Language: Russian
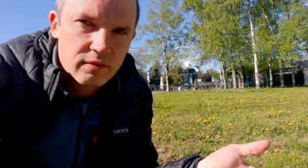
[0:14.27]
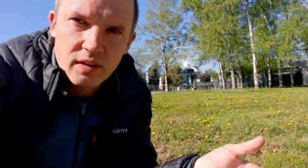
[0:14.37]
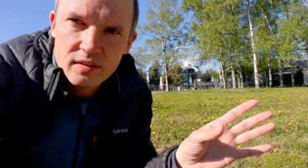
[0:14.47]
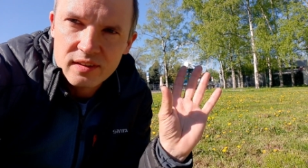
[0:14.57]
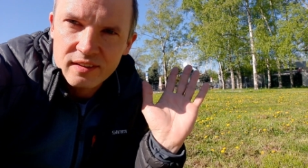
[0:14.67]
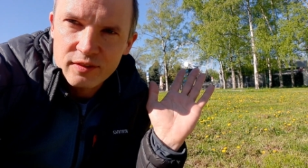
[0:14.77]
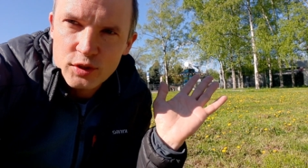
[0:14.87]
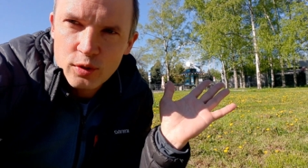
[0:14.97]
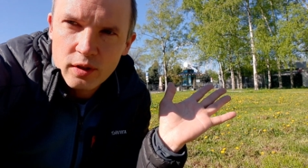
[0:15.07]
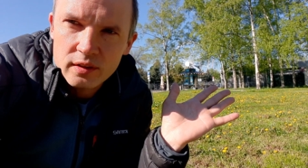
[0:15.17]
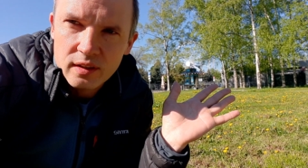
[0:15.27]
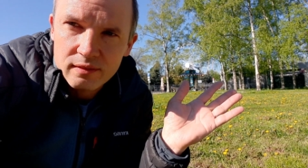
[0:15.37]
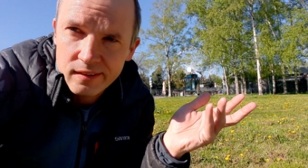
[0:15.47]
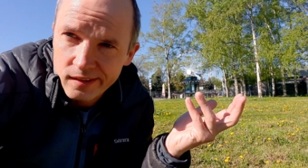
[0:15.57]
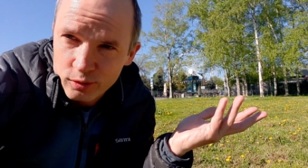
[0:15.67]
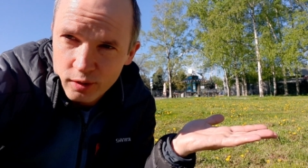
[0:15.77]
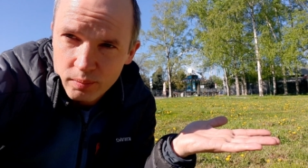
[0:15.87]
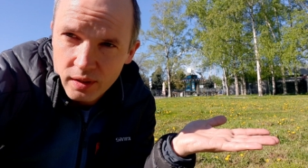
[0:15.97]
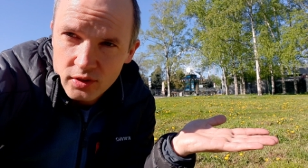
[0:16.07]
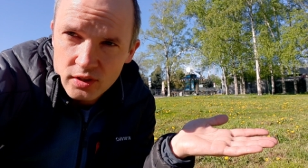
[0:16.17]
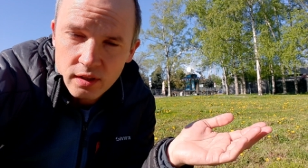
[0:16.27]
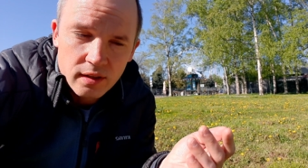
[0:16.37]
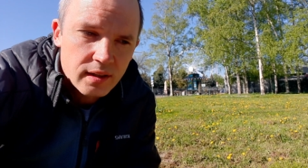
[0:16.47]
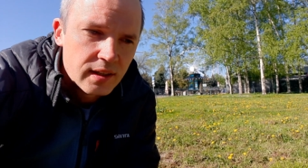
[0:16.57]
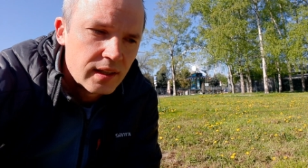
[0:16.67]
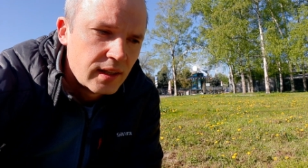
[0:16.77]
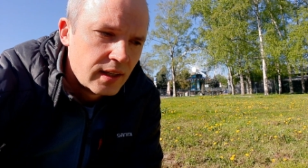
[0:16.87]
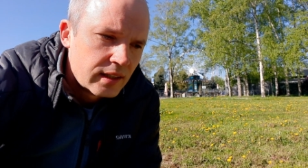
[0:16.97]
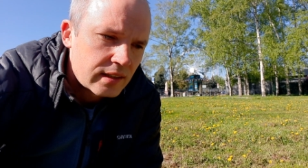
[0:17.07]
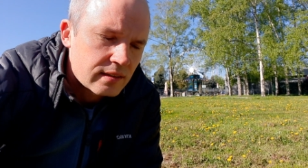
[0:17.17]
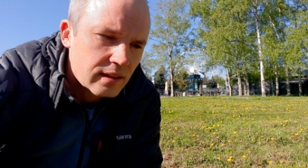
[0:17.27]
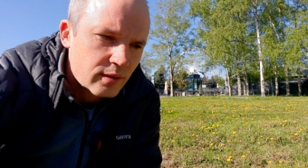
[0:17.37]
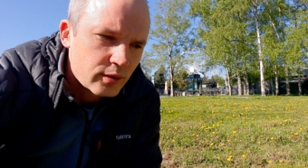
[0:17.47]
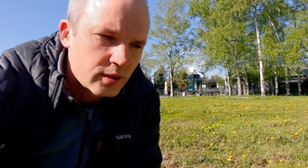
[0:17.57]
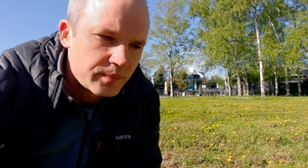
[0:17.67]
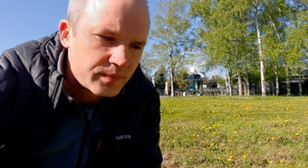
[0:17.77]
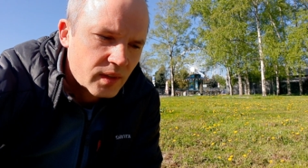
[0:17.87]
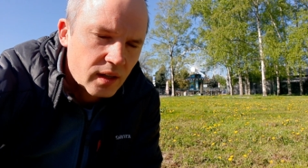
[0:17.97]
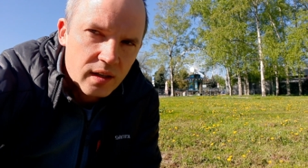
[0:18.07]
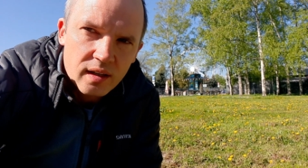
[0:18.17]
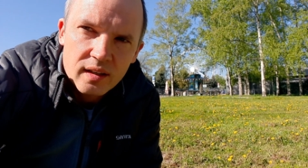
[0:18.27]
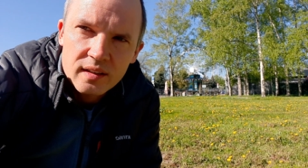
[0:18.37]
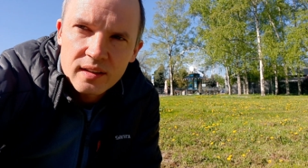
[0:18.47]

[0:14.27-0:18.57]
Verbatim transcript: выросла высокая трава, которая обогащала кислородом э,